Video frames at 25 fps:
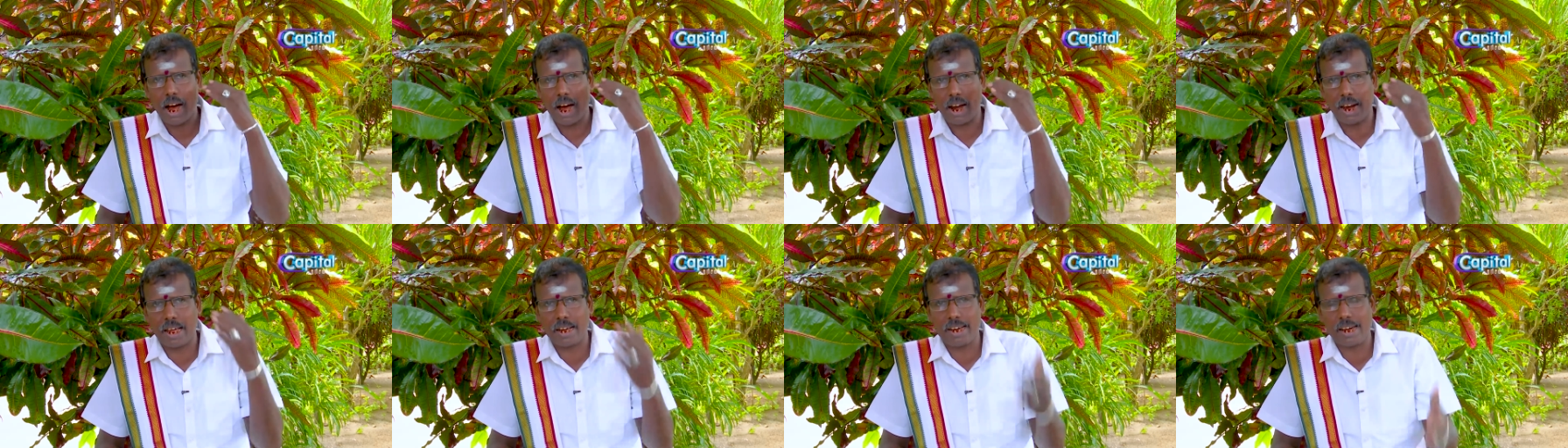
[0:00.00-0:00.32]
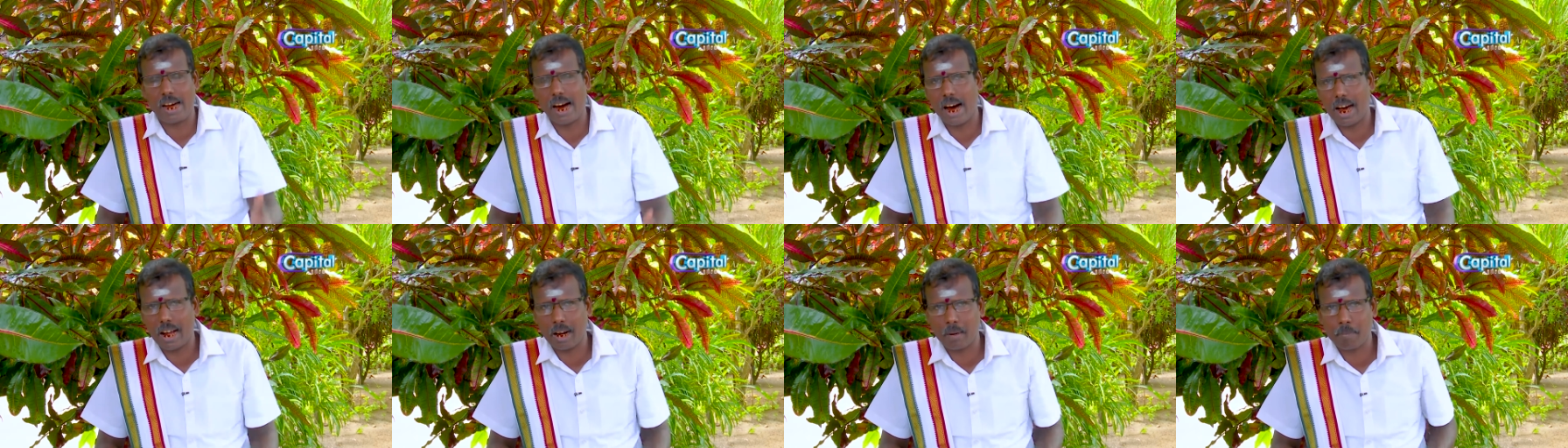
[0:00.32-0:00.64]

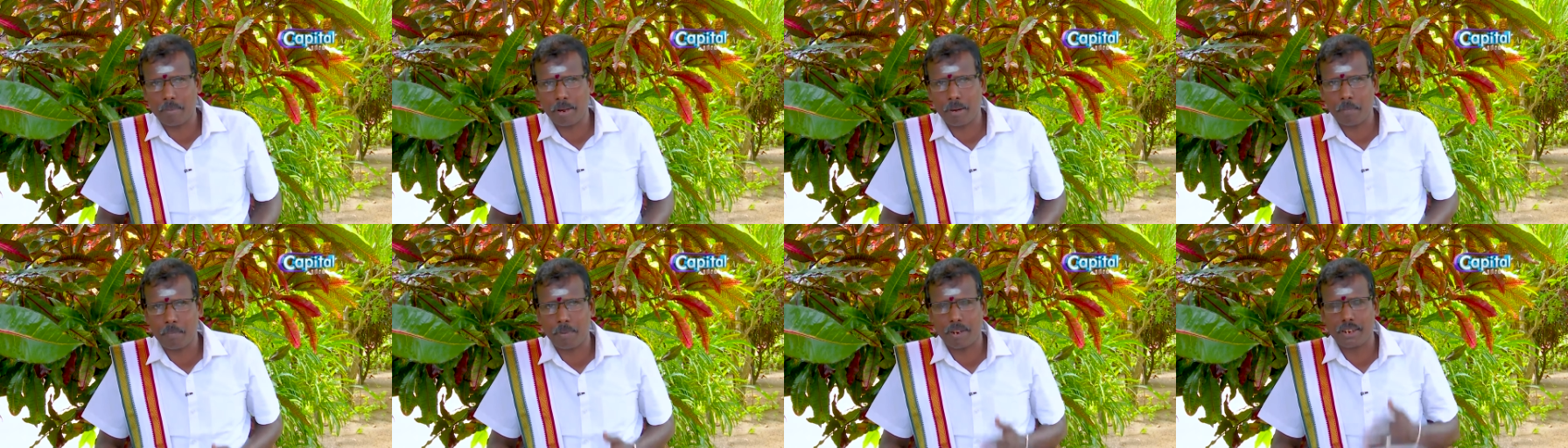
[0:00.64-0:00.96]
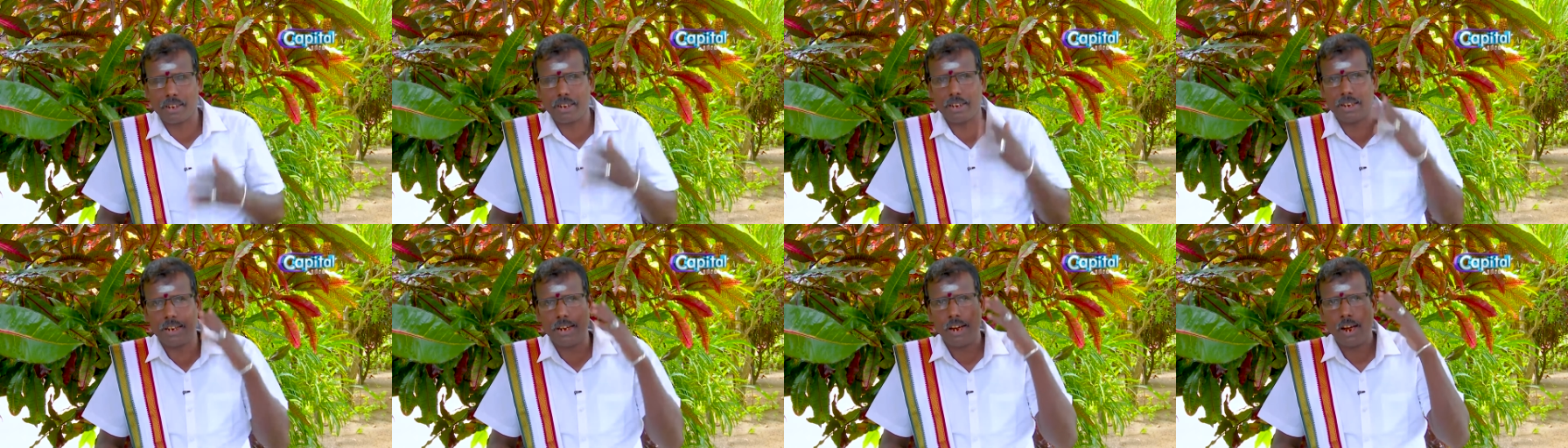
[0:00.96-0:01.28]
அலங்காரம்
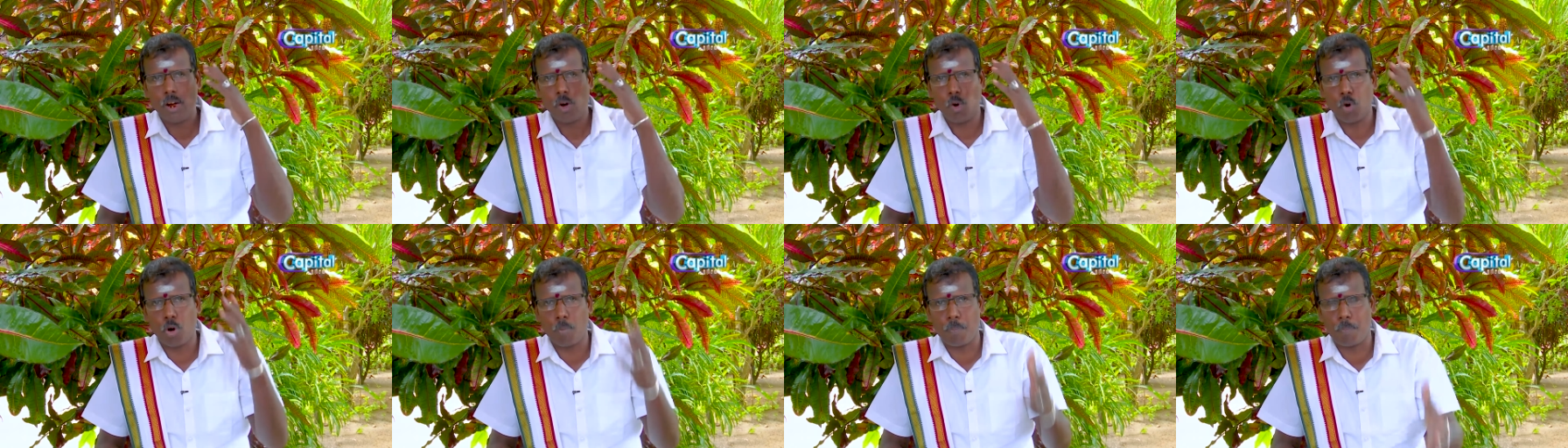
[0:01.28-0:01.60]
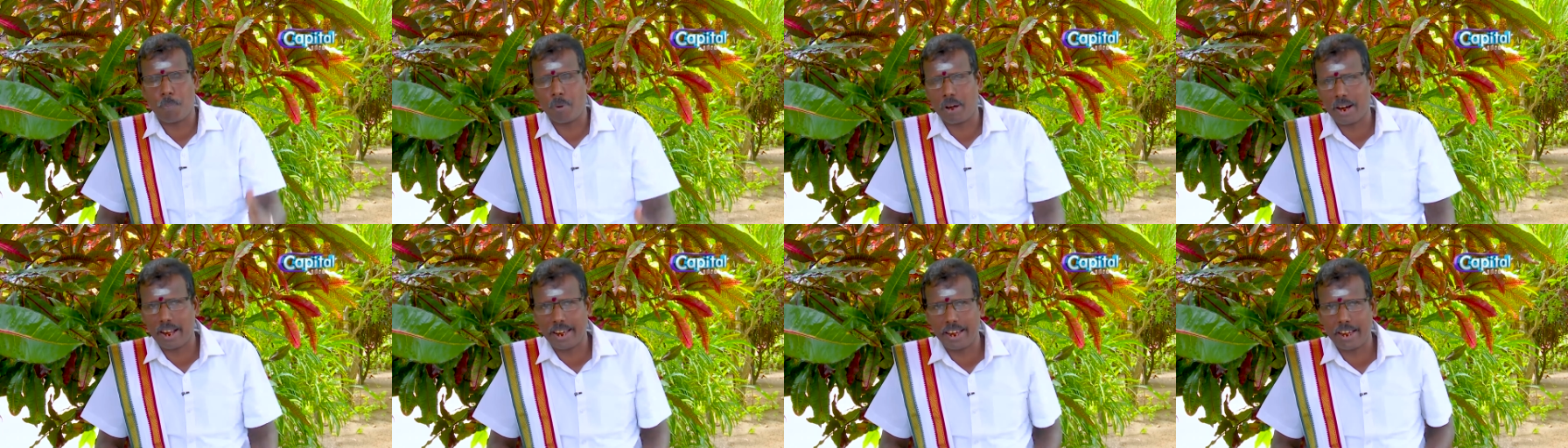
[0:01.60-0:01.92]
என்பது
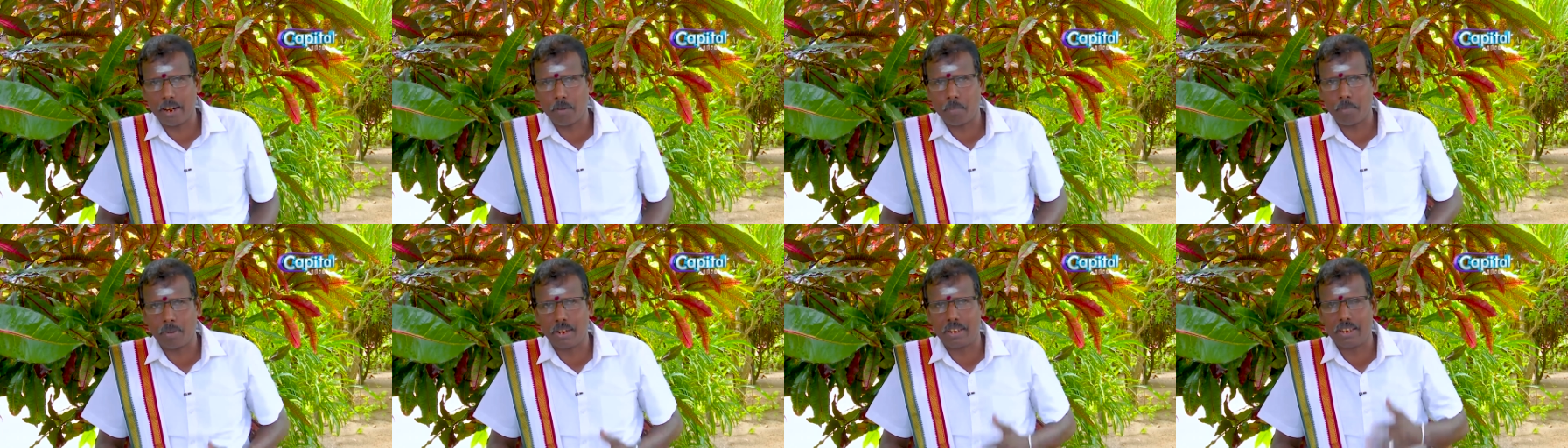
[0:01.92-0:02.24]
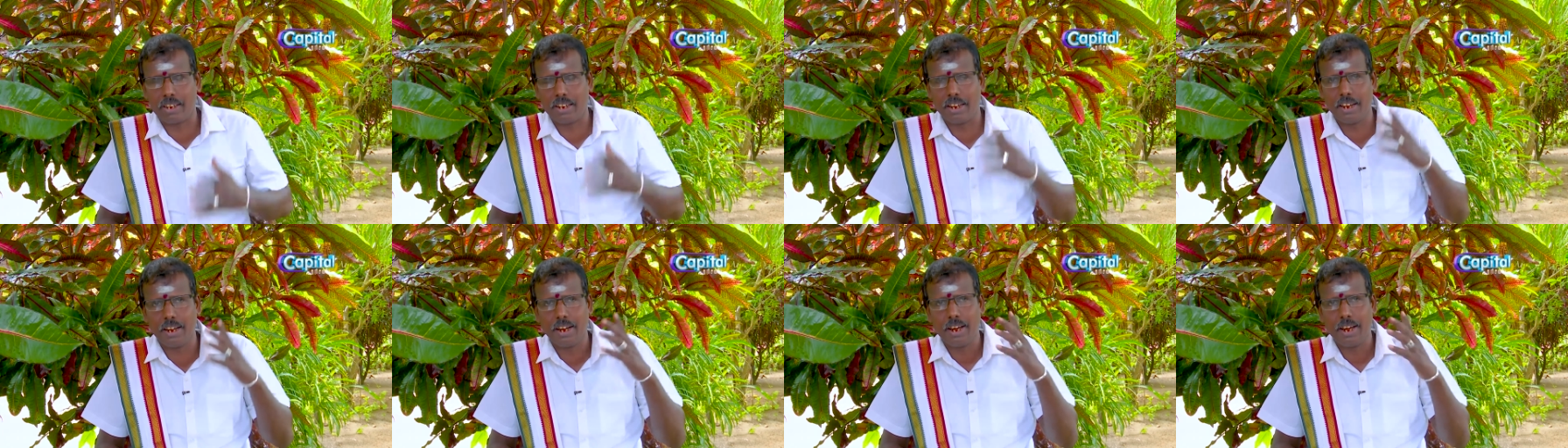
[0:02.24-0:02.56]
ஒப்பனை என்பது